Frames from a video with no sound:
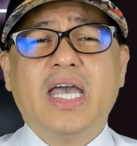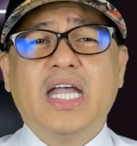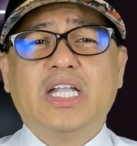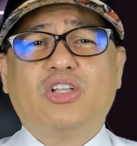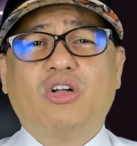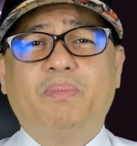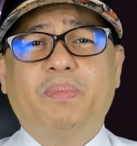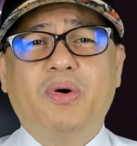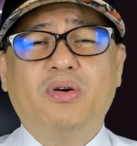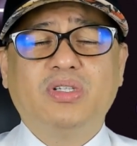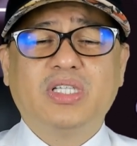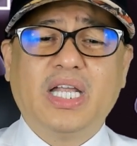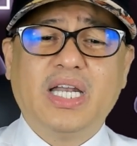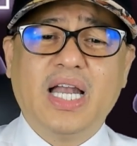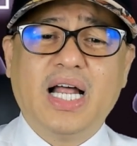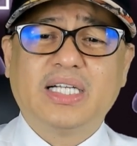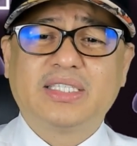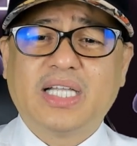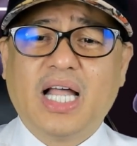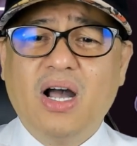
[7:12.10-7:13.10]
ito pong
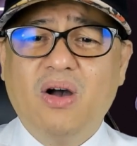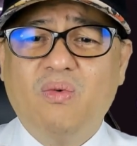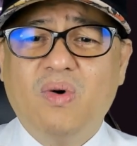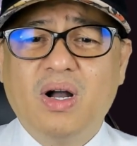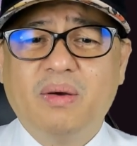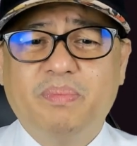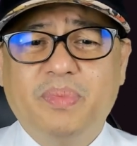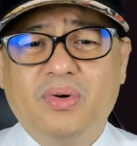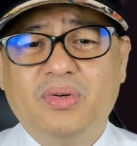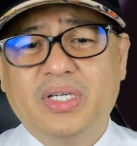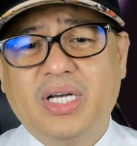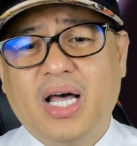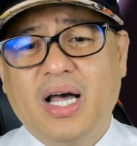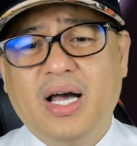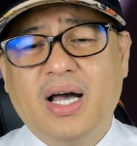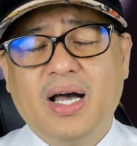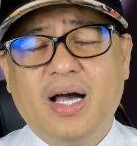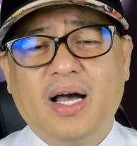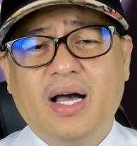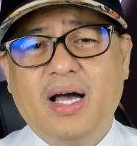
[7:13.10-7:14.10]
tinatawag po
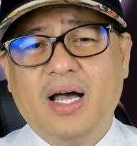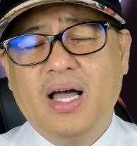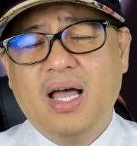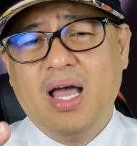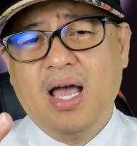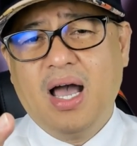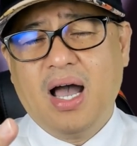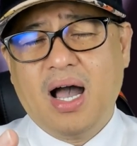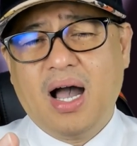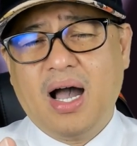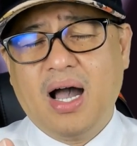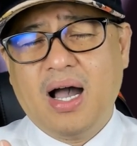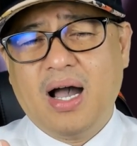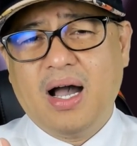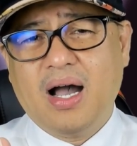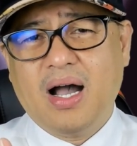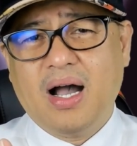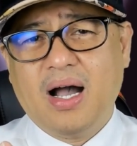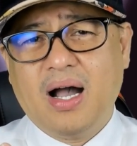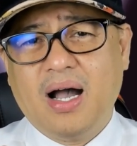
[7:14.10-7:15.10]
na
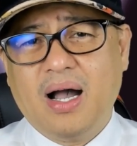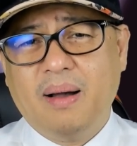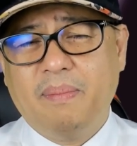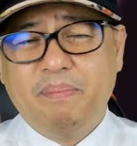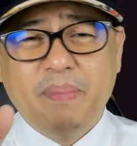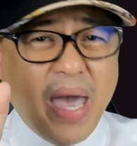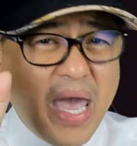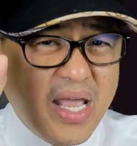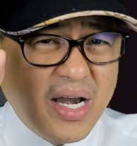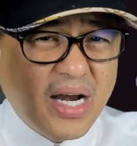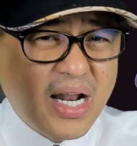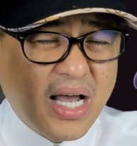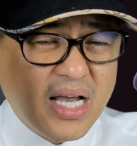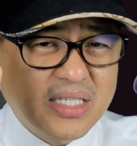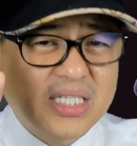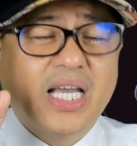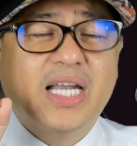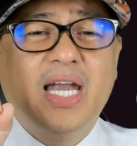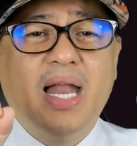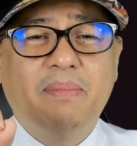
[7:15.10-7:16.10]
uh, pera,
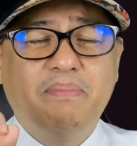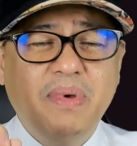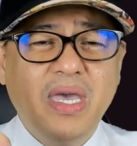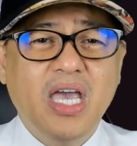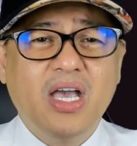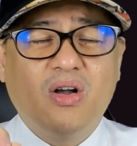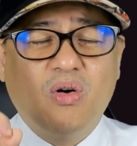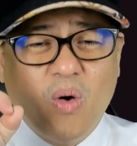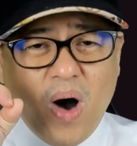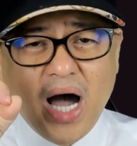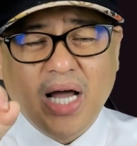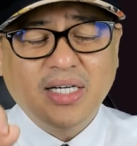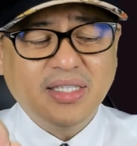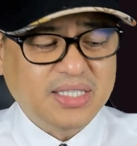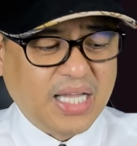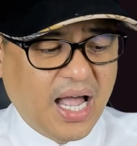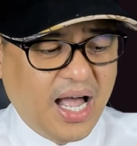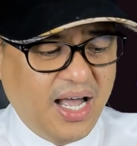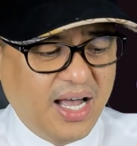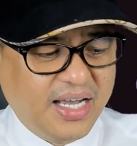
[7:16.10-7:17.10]
salapi,
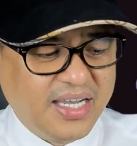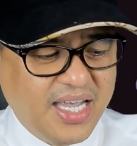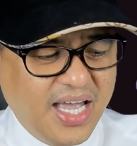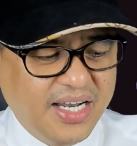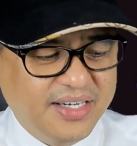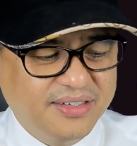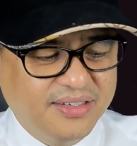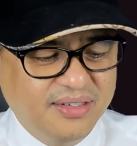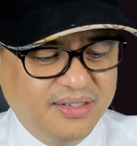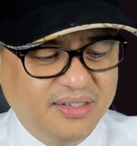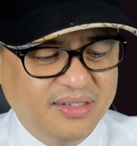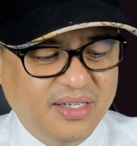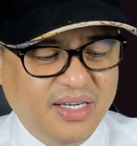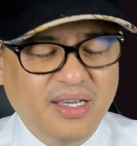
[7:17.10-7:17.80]
kwarta, ayan, no?